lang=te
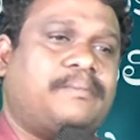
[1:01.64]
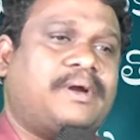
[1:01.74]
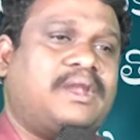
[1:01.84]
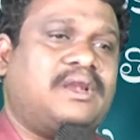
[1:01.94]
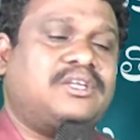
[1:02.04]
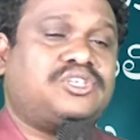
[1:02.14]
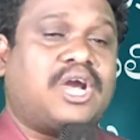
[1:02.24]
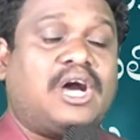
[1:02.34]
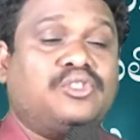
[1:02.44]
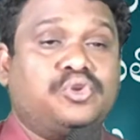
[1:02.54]
చెప్పాలన్నా
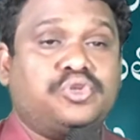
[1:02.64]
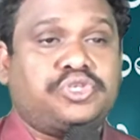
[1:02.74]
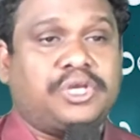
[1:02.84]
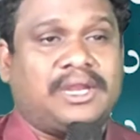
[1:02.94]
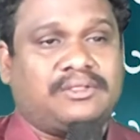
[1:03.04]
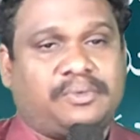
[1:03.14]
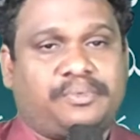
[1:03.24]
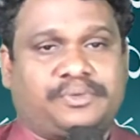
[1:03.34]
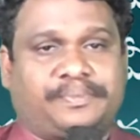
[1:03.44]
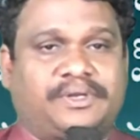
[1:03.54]
సాదృశ్యాలతో
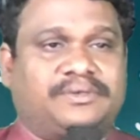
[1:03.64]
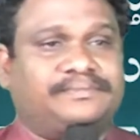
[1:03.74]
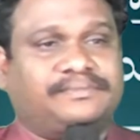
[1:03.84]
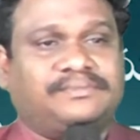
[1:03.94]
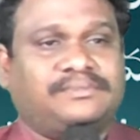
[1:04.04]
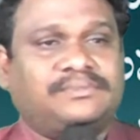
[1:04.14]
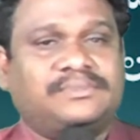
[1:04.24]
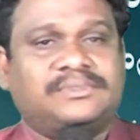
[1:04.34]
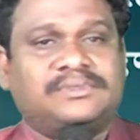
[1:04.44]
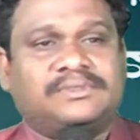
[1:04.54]
చెప్పాడు
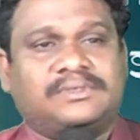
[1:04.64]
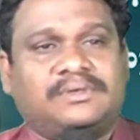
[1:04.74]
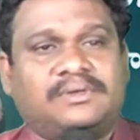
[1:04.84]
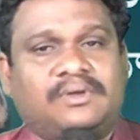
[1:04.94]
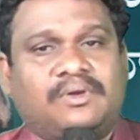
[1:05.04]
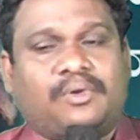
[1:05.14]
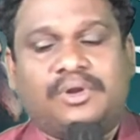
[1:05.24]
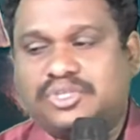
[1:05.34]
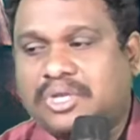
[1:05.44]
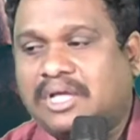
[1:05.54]

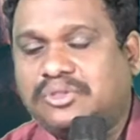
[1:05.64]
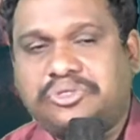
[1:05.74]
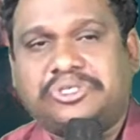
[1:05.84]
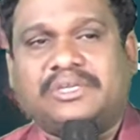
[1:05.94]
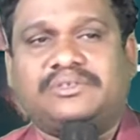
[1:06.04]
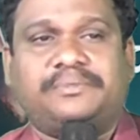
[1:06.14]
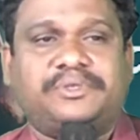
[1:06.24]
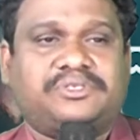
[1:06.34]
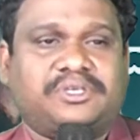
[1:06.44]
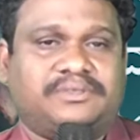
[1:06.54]
కొన్ని సాదృశ్యాలు
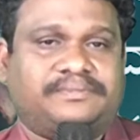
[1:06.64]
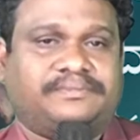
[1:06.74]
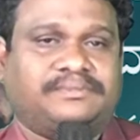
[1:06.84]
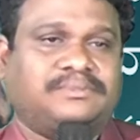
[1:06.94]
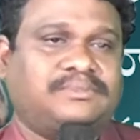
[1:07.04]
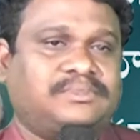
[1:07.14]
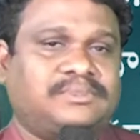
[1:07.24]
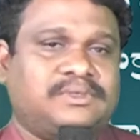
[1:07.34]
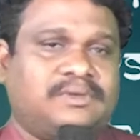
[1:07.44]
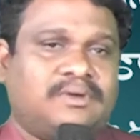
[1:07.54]
చూపించాడు
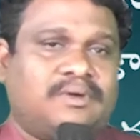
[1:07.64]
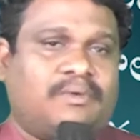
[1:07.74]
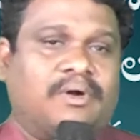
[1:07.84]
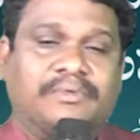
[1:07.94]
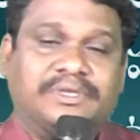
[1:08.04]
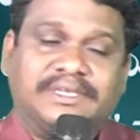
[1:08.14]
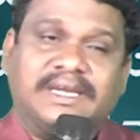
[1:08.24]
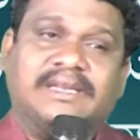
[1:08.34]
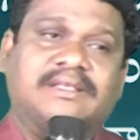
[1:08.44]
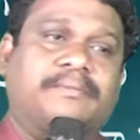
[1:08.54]
ఒక
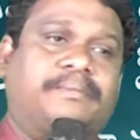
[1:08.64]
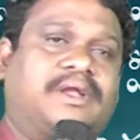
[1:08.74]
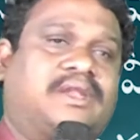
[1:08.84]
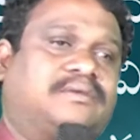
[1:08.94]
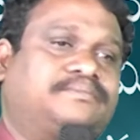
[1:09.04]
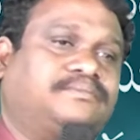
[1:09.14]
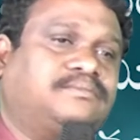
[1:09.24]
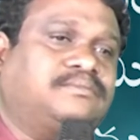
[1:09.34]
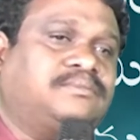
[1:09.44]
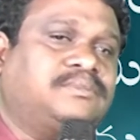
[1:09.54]
విషయాన్ని చెప్పాలి
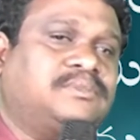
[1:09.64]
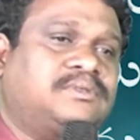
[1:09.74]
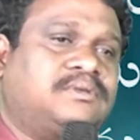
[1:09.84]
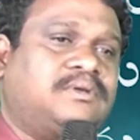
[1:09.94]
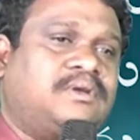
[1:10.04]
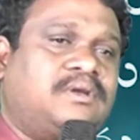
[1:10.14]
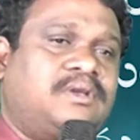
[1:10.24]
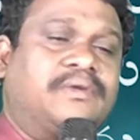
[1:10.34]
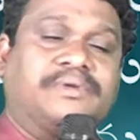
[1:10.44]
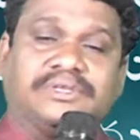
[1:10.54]

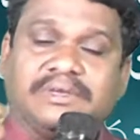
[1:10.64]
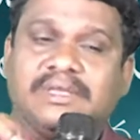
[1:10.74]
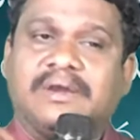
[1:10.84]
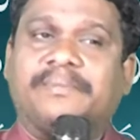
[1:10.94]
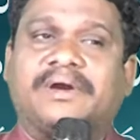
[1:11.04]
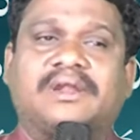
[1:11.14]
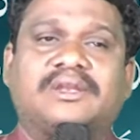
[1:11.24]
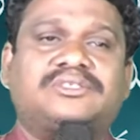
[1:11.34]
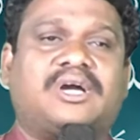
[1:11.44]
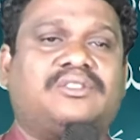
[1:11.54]
ఈ విషయం చెప్పాలంటే
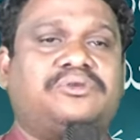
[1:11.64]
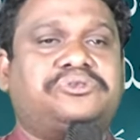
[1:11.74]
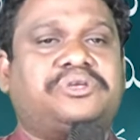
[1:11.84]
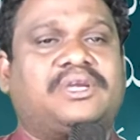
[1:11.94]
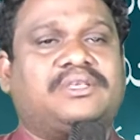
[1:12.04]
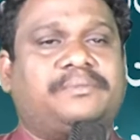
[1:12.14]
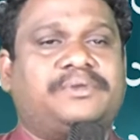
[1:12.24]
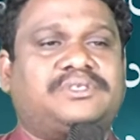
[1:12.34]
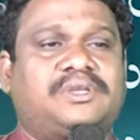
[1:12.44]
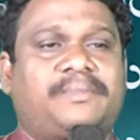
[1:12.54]
సాదృశ్యంగా
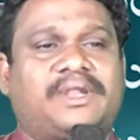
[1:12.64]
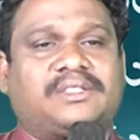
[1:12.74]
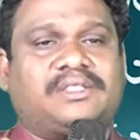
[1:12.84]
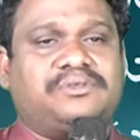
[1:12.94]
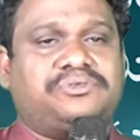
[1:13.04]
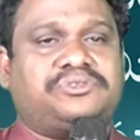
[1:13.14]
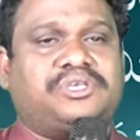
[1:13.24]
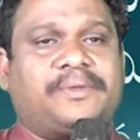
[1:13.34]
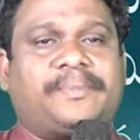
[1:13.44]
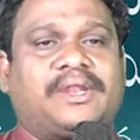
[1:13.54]
చెప్పించారు మనకు తెలుసు
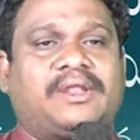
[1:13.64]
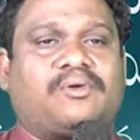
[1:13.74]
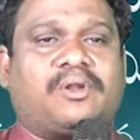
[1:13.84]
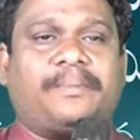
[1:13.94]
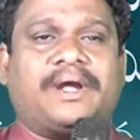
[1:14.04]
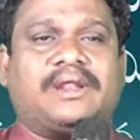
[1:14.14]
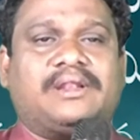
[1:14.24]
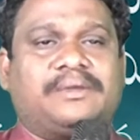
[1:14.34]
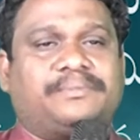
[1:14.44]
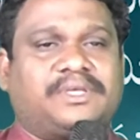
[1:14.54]
చిన్నపిల్లలకు కూడా పాఠాలు
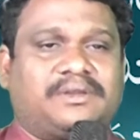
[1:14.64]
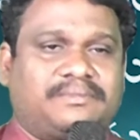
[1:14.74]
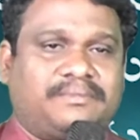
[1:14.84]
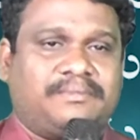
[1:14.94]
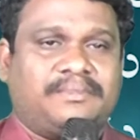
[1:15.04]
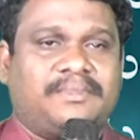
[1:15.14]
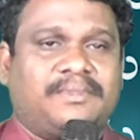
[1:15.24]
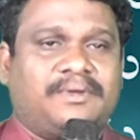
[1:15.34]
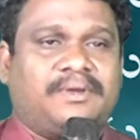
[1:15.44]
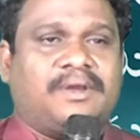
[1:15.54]
చెప్తారు
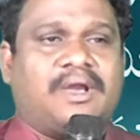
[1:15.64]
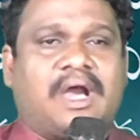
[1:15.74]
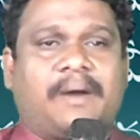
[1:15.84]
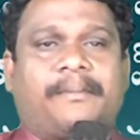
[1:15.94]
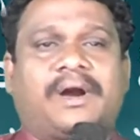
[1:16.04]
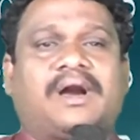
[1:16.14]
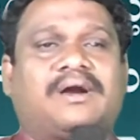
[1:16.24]
అమ్మ